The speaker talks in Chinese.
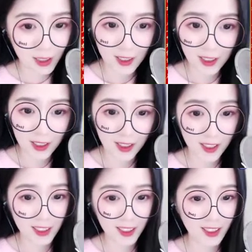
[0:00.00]
杨芷
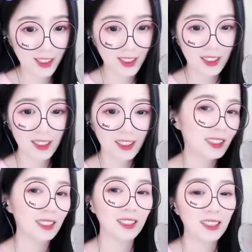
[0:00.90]
衡尚未自惊
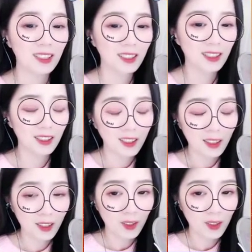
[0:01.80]
讶中回神。